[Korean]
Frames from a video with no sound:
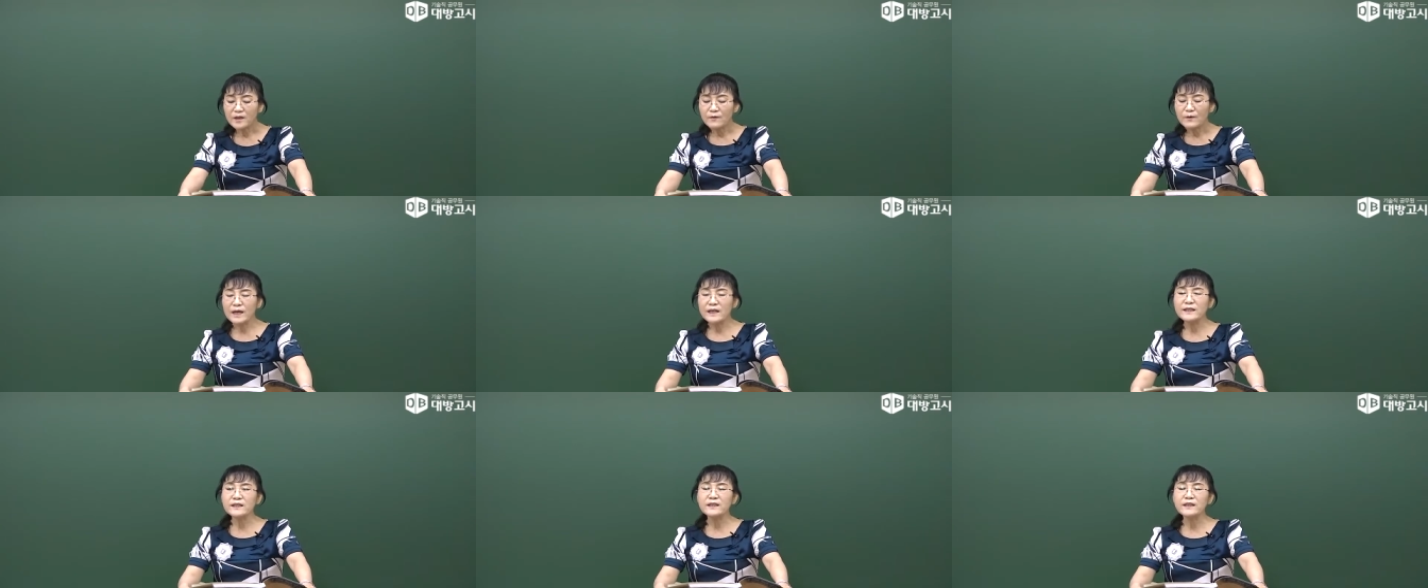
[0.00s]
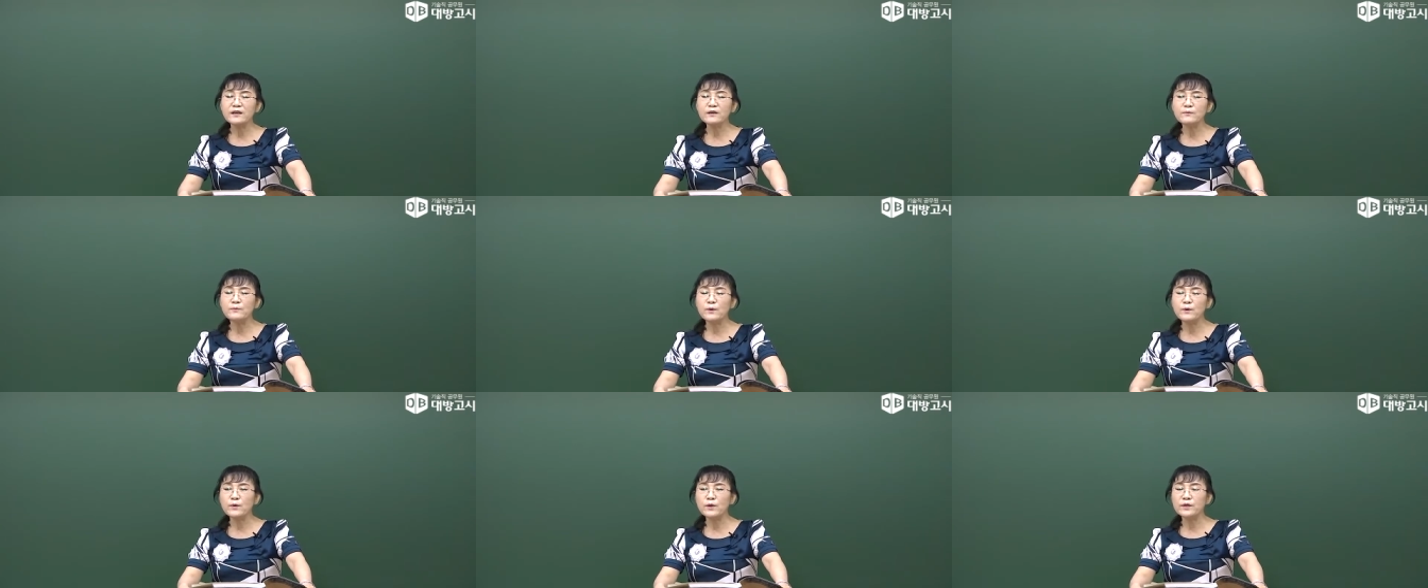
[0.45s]

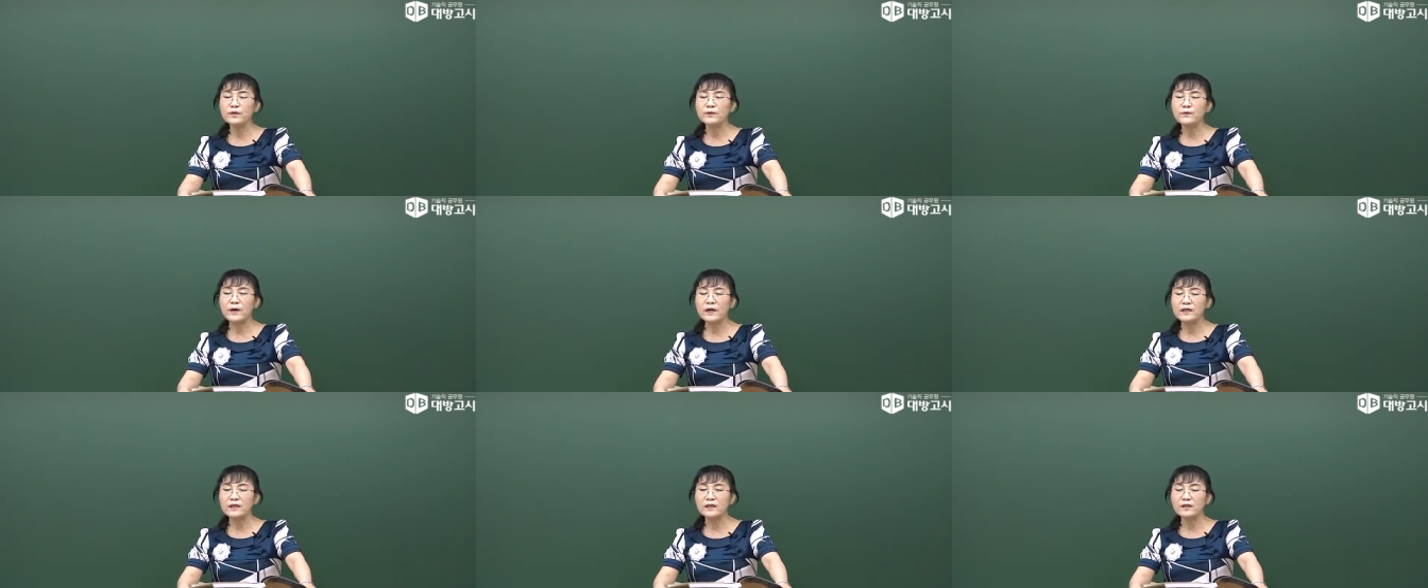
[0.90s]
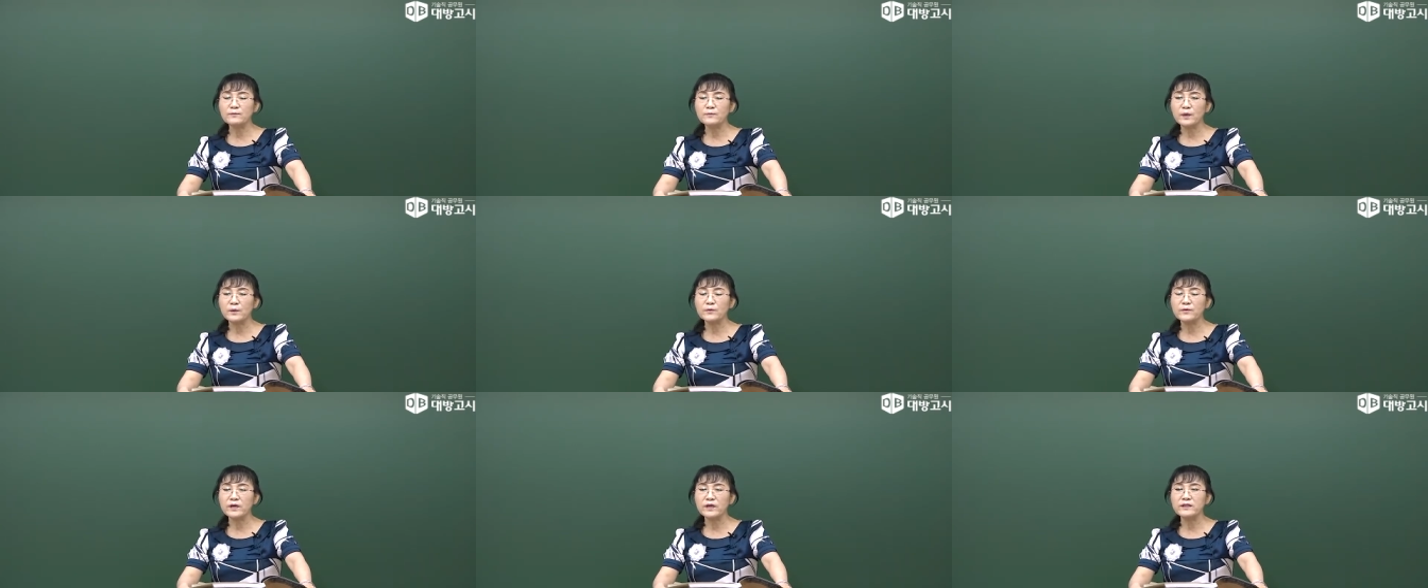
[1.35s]
환경보건 관련
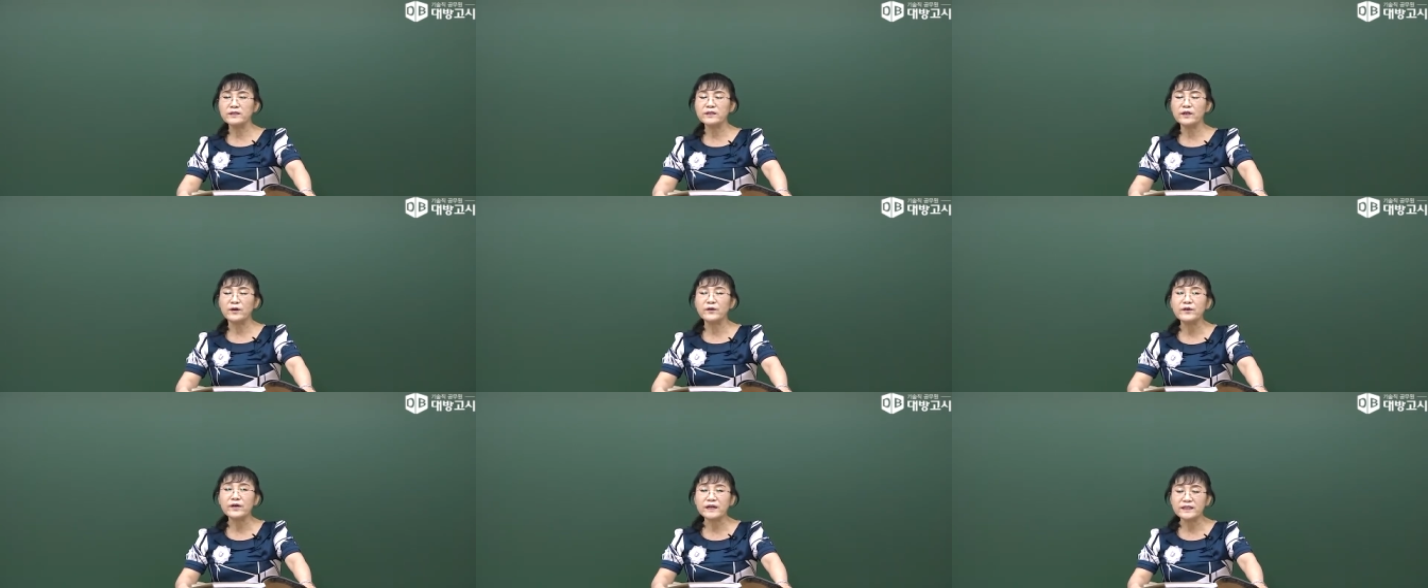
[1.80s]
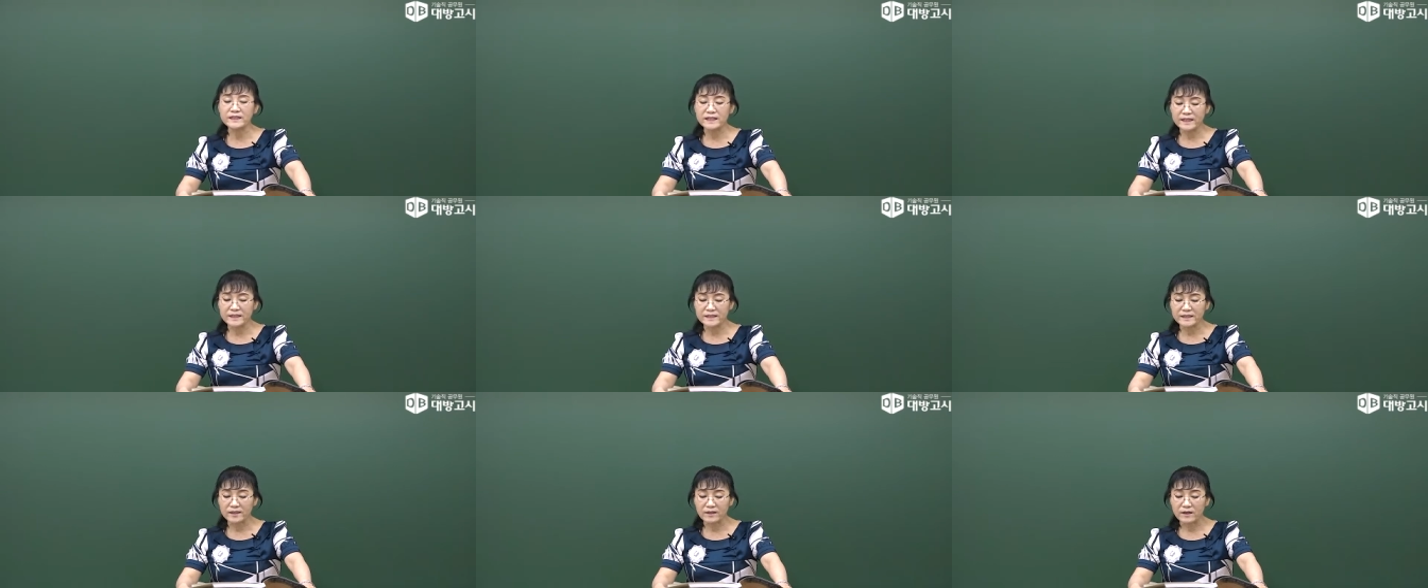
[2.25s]
법규에는 여러 가지가
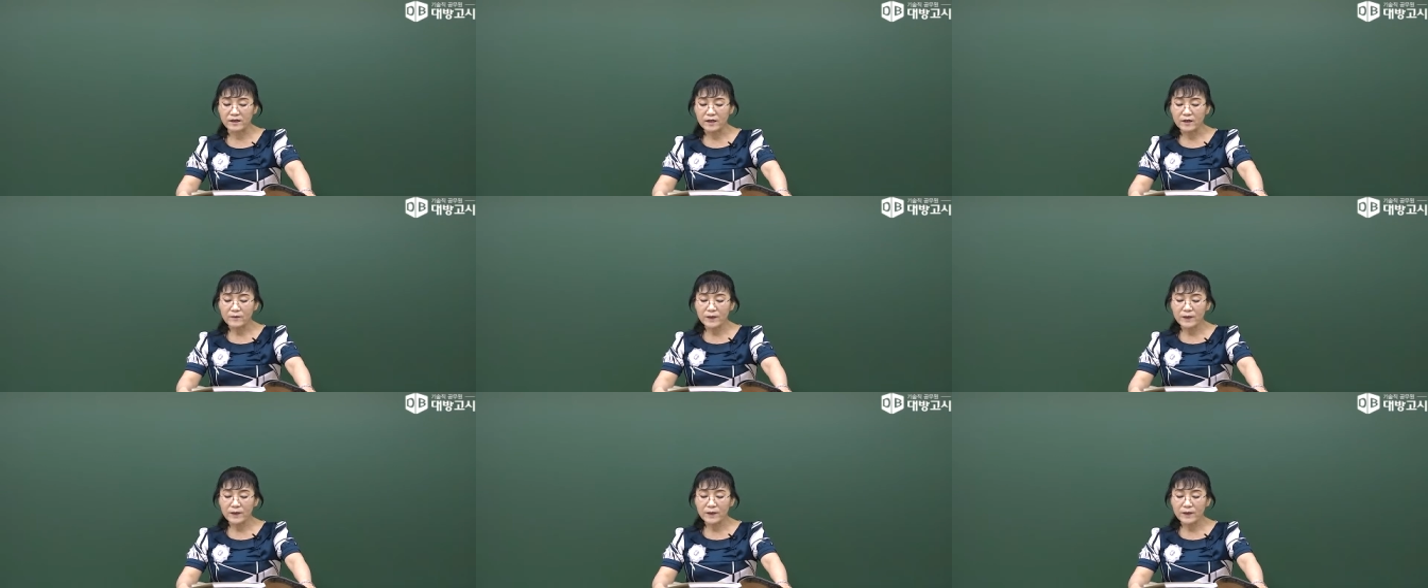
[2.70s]
있죠.